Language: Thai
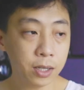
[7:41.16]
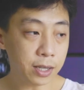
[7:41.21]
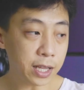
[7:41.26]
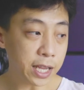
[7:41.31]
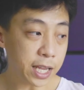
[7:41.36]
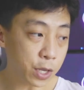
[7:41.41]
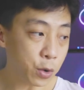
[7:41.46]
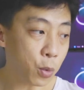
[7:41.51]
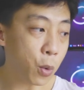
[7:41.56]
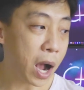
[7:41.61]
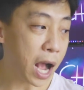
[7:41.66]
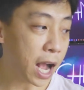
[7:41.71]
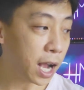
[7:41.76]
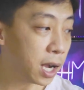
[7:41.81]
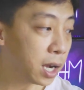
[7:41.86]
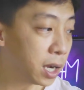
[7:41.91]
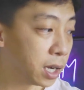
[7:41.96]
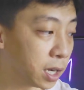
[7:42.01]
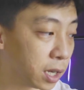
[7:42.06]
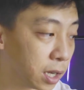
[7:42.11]
ดีอยู่อ่ะ
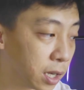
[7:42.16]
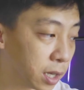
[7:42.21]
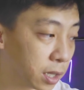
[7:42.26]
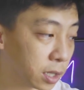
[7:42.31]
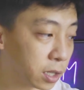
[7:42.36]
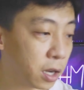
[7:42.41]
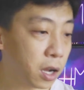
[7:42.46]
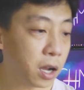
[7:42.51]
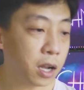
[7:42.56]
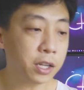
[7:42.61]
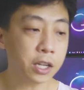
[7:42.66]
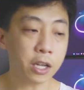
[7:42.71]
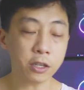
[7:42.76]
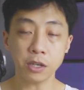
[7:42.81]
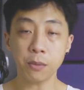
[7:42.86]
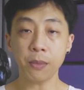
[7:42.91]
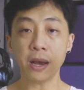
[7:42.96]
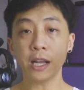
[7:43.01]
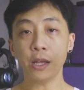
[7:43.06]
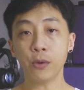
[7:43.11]
เออ ก็เดี๋ยว
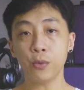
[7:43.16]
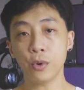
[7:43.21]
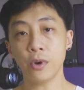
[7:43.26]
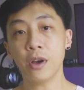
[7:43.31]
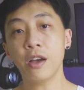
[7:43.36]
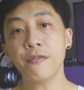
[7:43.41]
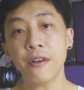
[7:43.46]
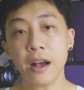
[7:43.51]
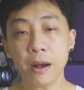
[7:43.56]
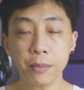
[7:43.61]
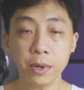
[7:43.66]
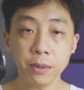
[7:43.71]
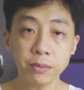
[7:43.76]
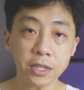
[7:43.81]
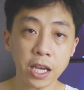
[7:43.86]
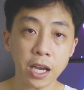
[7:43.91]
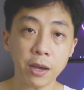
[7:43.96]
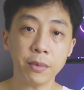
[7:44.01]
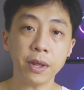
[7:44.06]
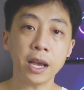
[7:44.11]
จะมารีวิวให้ฟังเพิ่ม
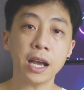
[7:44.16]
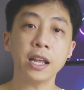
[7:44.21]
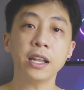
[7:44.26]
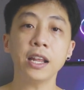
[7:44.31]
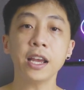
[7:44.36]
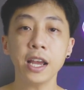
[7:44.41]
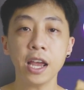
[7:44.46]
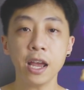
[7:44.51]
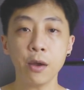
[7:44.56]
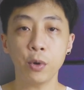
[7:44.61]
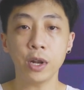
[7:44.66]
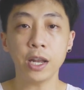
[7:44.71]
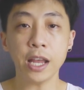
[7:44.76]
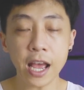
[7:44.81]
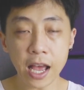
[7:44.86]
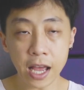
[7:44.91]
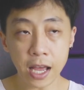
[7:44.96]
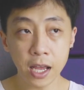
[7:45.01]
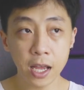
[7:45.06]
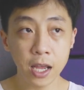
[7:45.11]
เติมนะครับถ้าไงวัน
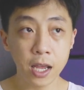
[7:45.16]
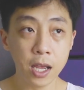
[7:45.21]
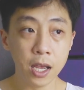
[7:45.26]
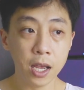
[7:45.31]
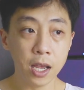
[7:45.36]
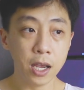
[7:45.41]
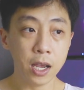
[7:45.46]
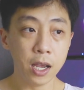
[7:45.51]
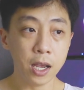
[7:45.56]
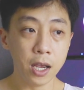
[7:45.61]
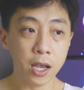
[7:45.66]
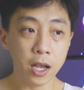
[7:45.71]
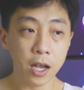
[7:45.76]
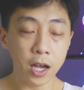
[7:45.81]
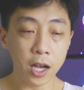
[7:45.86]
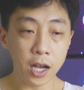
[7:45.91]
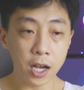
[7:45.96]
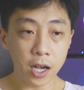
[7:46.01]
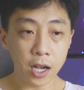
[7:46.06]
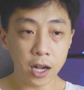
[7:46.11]
นี้
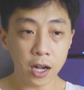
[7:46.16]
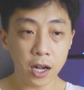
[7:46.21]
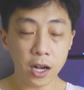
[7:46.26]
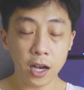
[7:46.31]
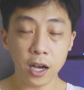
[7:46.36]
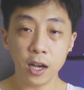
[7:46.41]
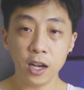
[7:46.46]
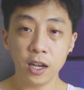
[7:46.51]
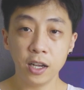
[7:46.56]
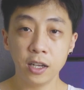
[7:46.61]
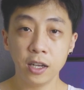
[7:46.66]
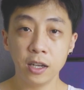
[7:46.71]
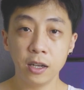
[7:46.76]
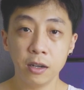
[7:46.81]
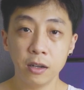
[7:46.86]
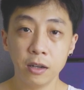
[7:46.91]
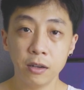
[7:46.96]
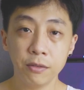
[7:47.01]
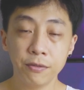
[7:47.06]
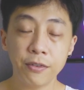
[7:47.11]
เออ
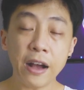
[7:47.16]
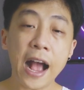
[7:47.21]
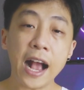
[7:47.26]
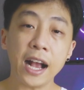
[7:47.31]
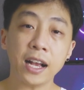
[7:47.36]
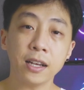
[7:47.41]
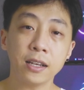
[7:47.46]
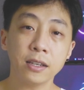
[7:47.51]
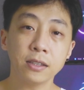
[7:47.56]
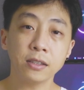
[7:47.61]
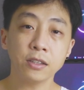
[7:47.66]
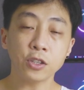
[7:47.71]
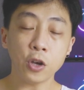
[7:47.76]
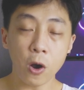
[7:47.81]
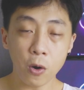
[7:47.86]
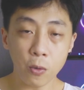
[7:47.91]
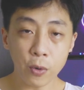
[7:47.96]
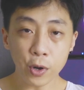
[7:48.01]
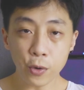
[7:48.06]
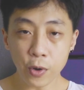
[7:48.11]
ฝาก
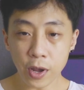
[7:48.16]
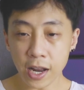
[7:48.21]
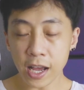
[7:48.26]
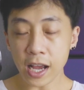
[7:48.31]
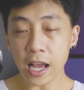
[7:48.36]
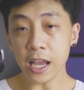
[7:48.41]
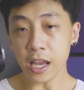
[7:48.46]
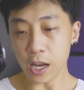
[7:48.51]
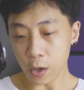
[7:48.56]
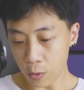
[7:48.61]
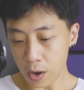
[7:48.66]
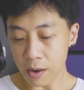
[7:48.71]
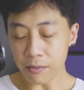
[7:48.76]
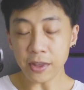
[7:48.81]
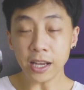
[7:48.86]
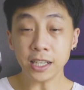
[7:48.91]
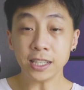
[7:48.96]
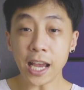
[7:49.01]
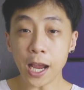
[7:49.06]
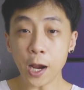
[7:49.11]
ช่องไว้ด้วยนะฮะเห็นความ
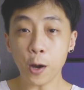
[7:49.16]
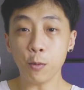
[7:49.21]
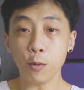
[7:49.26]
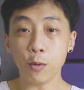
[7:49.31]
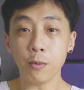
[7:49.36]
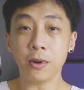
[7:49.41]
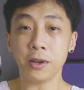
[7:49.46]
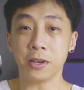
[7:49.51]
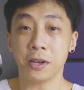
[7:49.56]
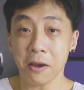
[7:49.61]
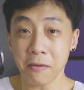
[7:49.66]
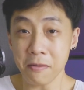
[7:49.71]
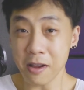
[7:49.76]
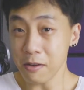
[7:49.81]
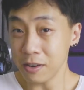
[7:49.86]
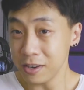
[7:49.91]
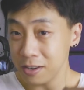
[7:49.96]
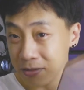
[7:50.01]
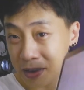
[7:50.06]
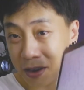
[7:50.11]
ตั้งใจของผมแล้วใช่ไหม
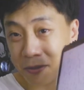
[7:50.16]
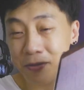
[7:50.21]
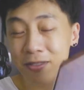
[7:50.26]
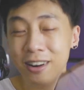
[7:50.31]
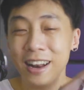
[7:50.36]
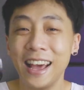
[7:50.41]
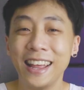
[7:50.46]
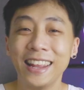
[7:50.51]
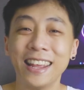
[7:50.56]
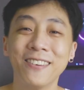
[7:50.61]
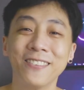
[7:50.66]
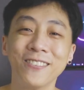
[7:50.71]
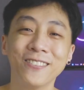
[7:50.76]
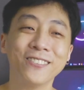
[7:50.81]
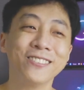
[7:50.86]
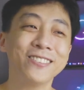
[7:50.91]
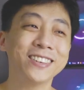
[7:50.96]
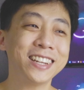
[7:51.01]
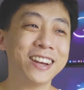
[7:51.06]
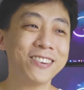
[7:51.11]
คือแบบเวลา
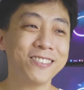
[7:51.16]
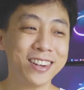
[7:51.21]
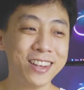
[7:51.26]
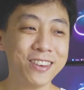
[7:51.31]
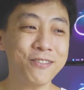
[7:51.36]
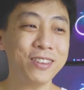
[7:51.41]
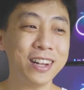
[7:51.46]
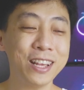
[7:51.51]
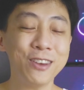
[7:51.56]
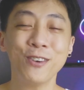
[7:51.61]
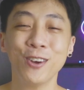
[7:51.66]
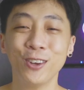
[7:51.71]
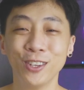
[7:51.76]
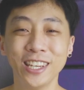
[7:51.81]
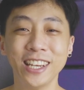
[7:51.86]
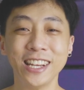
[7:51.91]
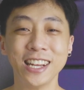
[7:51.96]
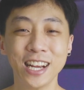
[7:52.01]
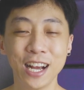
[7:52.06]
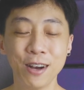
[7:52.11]
ทำทำคลิปรีวิว
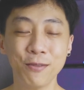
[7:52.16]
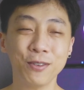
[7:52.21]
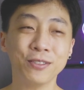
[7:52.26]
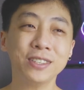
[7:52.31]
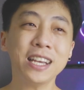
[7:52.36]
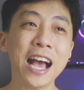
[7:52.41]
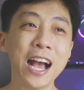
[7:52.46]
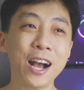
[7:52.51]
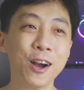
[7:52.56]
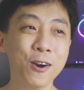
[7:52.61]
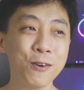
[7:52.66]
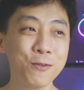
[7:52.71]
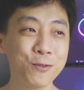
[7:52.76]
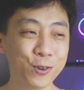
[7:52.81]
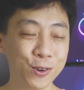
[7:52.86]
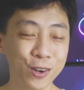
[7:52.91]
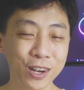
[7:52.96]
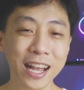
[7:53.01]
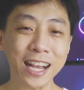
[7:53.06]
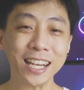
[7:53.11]
ทีนึงอ่ะผมจะหาข้อมู
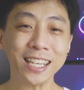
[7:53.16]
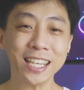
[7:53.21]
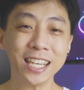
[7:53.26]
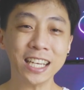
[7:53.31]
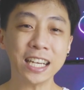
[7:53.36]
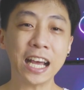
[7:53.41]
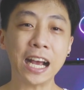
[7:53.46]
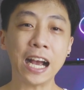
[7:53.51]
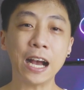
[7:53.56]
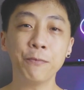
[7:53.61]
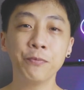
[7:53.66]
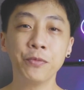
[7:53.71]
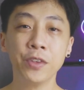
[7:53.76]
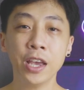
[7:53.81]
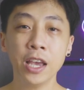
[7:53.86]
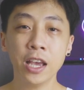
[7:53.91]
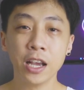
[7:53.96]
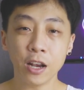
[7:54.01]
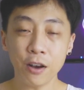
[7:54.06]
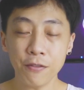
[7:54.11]
ลค่อนข้างเยอะนะครับ
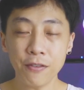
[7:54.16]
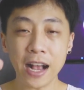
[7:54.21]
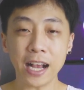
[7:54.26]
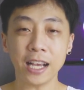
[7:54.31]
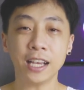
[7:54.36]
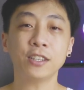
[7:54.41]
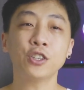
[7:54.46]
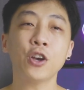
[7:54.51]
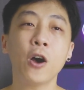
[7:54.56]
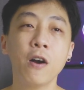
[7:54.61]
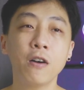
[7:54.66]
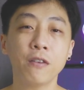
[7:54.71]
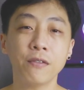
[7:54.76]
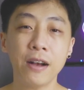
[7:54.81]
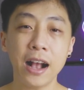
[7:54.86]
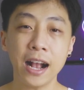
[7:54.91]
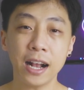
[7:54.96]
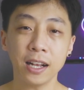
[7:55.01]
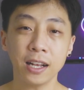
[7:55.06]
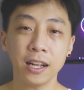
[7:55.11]
ก็ฝากช่อง
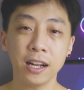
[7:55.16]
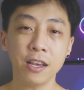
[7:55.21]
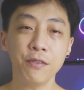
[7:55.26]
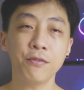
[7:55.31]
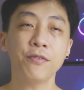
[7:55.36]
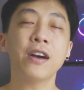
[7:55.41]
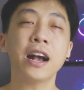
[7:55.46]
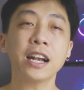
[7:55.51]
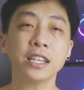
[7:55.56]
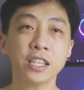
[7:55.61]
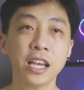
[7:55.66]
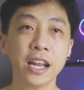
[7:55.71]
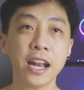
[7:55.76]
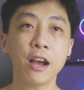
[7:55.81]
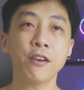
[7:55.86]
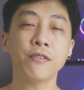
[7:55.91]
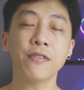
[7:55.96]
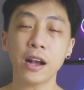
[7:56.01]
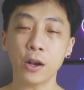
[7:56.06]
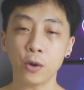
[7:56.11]
ฝากคลิปฝากช anel ฝา